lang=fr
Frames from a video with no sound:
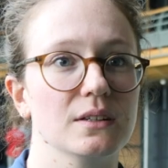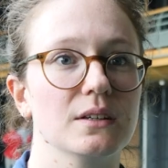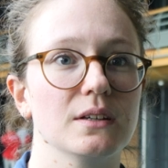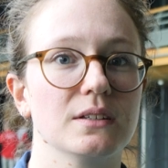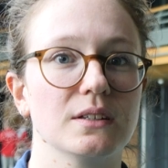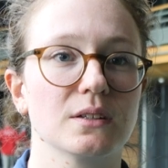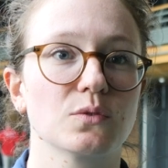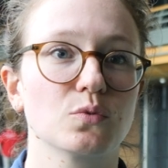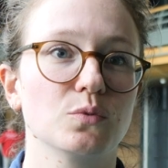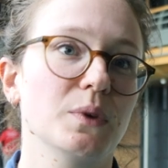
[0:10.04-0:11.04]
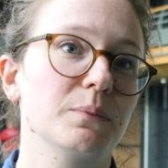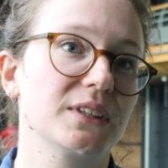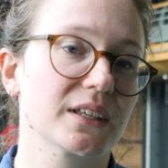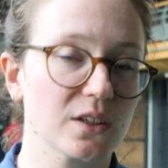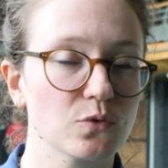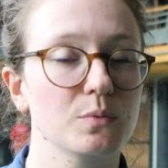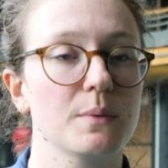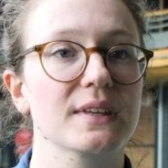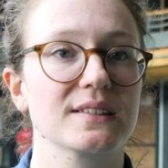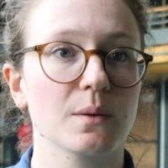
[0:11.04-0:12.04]
est, tout de même, qui reste tout de
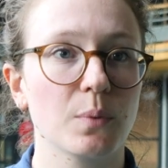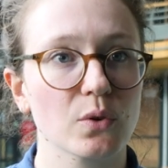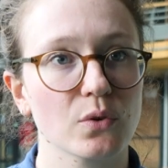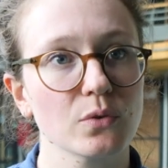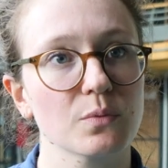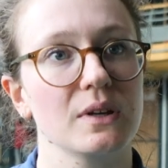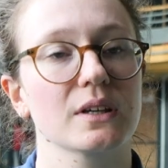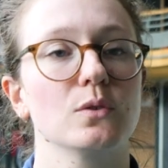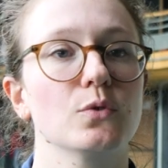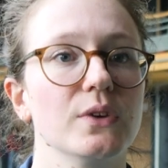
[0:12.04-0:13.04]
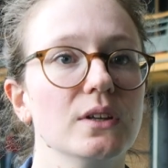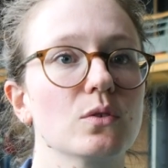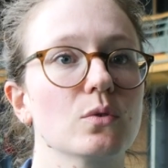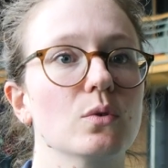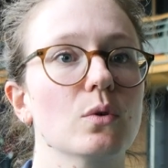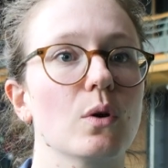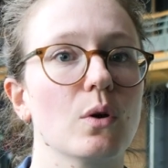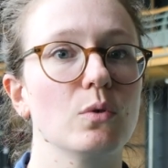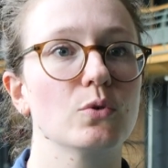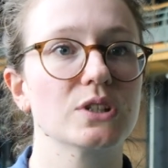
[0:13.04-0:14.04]
même très importante, malgré le fait que
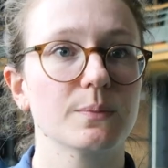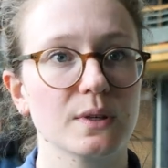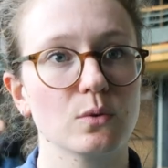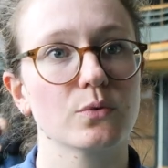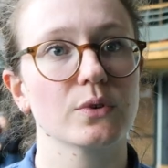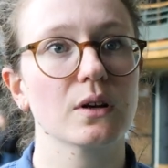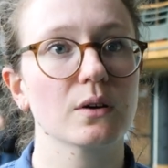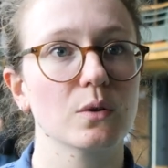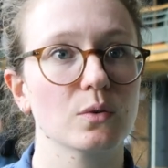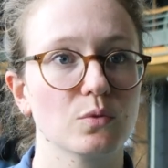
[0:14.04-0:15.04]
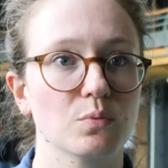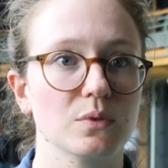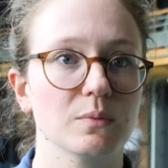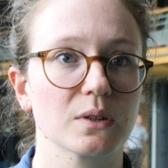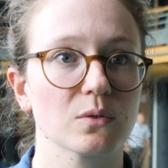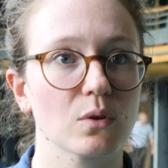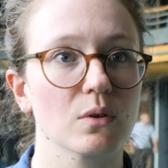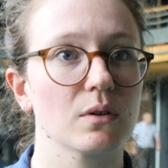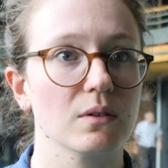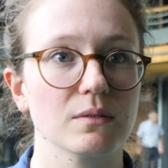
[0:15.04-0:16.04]
euh, le cheptel ovin, euh, depuis maintenant,
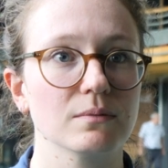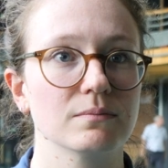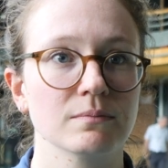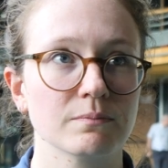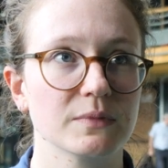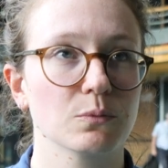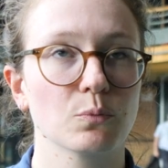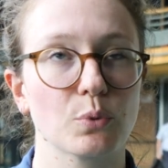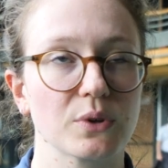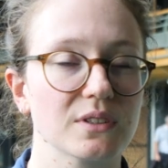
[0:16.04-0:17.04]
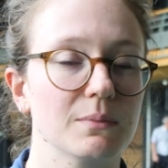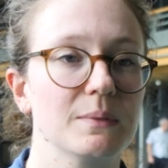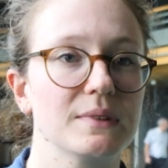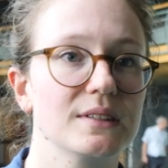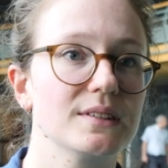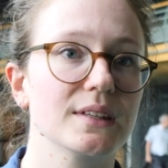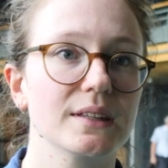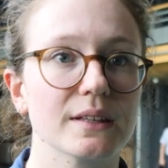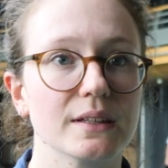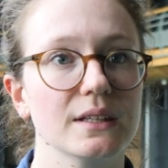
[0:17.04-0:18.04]
euh, on pourrait dire même des
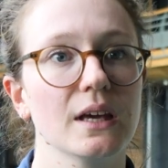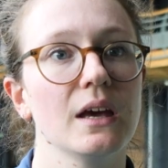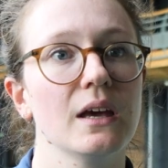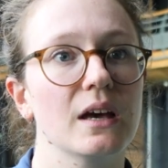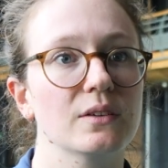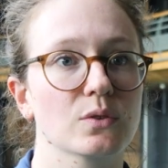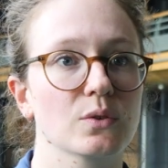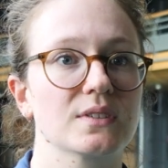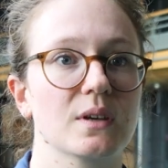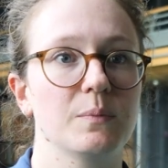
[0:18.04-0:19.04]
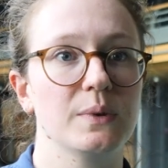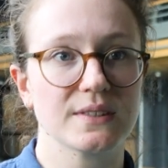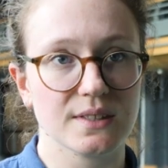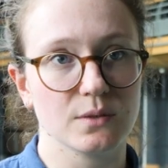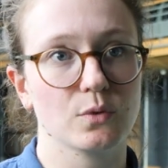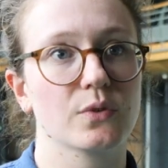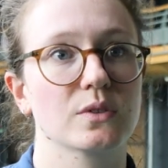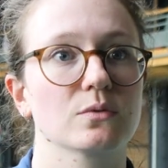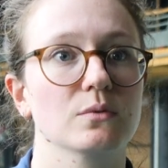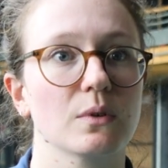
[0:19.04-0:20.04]
dizaines d'années, a tendance à baisser de
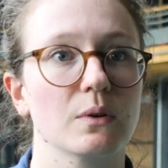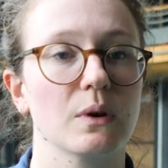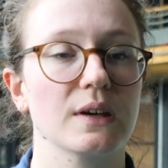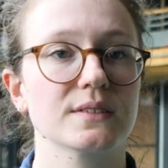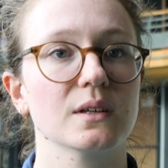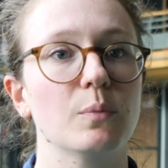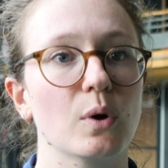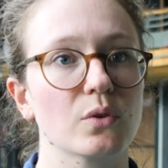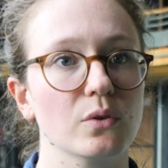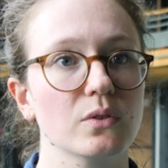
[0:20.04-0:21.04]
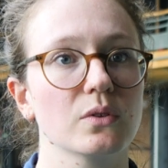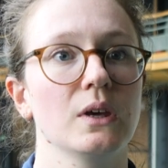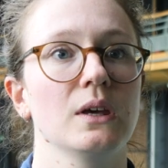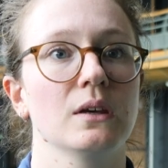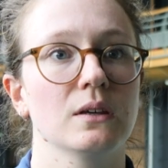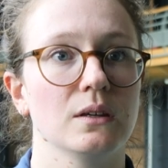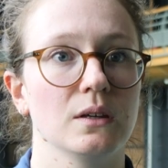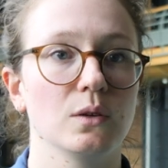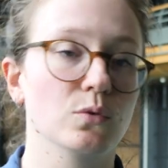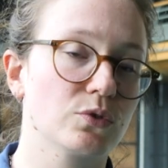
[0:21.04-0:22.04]
façon assez importante.
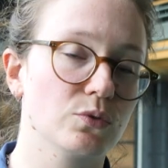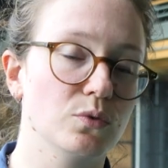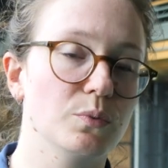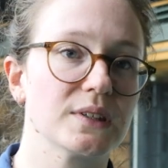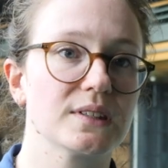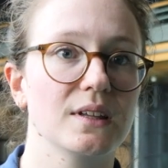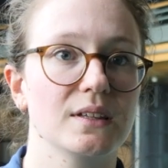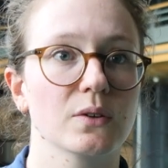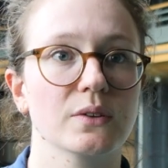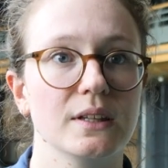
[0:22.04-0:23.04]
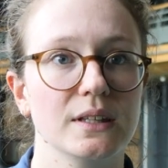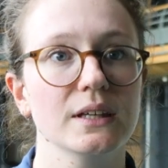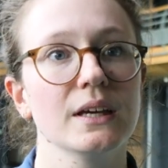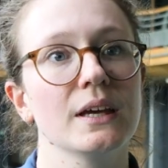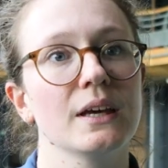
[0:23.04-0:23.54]
Et il continue de baisser d'année en année.